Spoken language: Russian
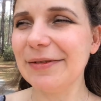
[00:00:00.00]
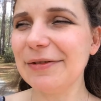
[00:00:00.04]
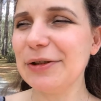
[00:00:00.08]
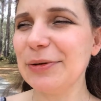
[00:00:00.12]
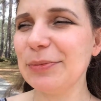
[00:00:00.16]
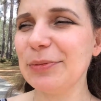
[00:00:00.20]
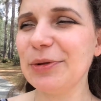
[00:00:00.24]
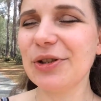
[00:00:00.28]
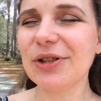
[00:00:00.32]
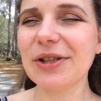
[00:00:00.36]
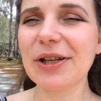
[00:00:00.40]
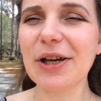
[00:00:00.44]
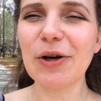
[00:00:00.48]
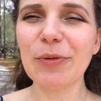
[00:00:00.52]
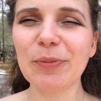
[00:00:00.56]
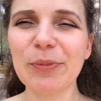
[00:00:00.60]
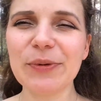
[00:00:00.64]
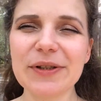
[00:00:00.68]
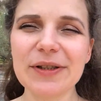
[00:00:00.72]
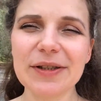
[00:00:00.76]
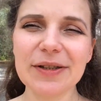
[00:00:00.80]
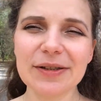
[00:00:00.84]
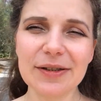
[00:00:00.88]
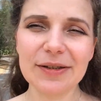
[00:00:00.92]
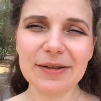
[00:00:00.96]
Я все мечтаю
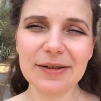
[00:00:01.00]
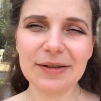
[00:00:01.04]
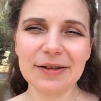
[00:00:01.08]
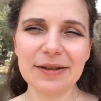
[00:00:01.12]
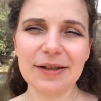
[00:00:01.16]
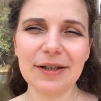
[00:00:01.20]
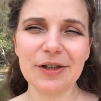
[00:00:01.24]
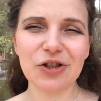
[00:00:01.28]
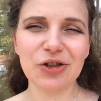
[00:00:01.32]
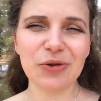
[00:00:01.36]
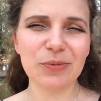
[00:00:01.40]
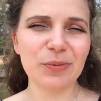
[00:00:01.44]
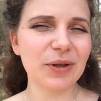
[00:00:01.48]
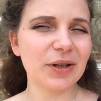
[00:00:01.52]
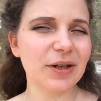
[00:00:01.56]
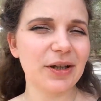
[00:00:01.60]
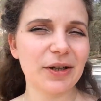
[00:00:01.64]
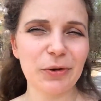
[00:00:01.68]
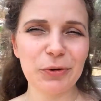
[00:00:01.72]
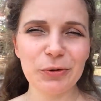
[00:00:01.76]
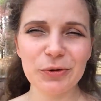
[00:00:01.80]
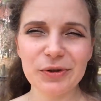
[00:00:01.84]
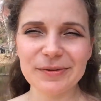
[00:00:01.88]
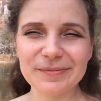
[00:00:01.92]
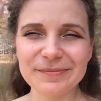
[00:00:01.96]
посадить на нашем
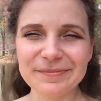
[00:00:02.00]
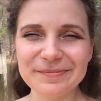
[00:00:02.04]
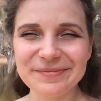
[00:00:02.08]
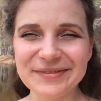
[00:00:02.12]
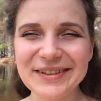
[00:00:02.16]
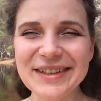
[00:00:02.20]
огороде,